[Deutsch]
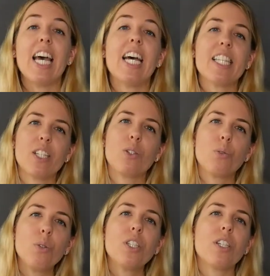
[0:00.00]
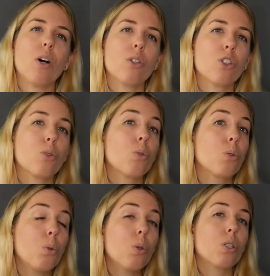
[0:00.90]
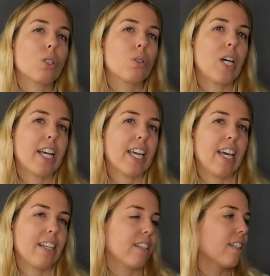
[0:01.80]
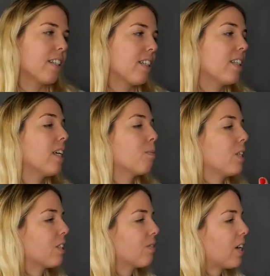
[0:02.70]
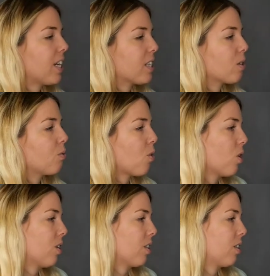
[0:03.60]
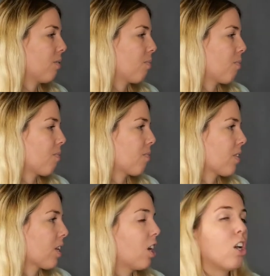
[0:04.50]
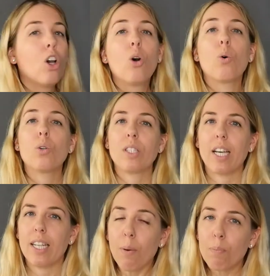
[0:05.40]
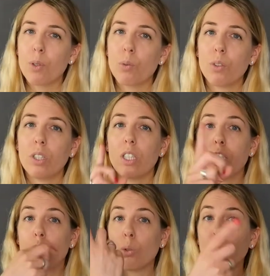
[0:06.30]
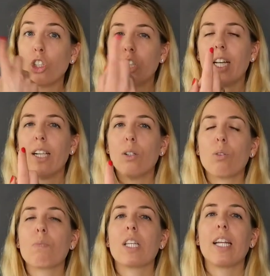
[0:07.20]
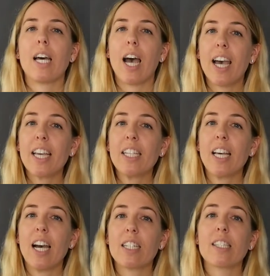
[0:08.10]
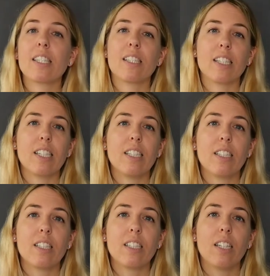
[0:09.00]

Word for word: Es sind durchaus Strukturen zu erkennen, nämlich weiße Wolken. Und da Neptun sich so schnell um seine eigene Achse dreht,